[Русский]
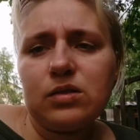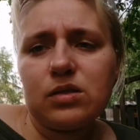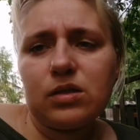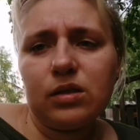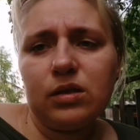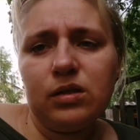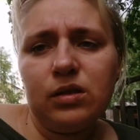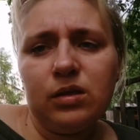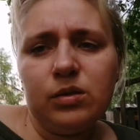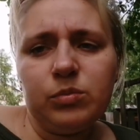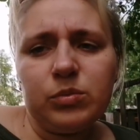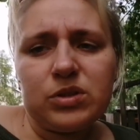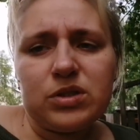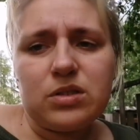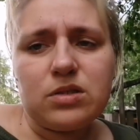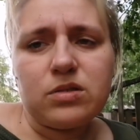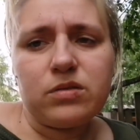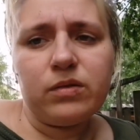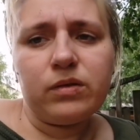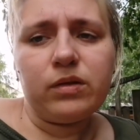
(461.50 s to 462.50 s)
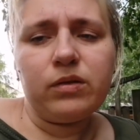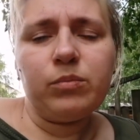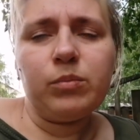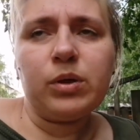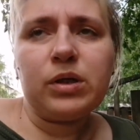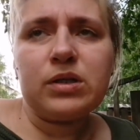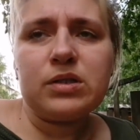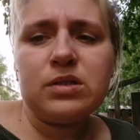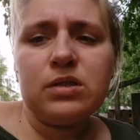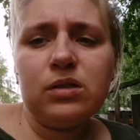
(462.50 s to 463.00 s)
Сходили мы со Светой в
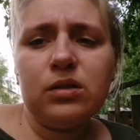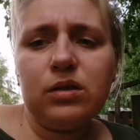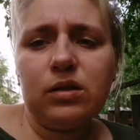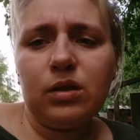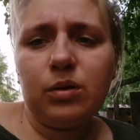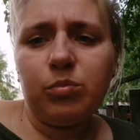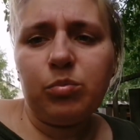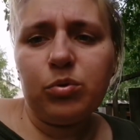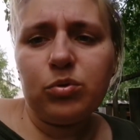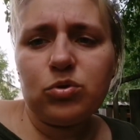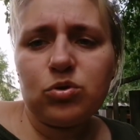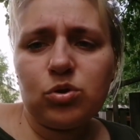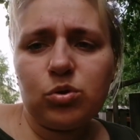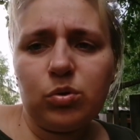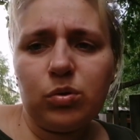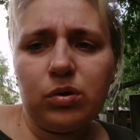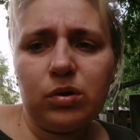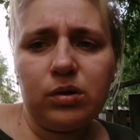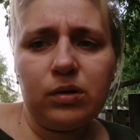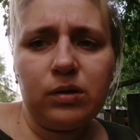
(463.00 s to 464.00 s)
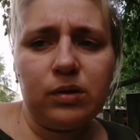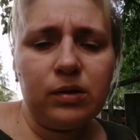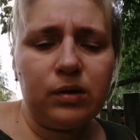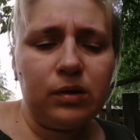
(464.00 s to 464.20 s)
магазин на почту.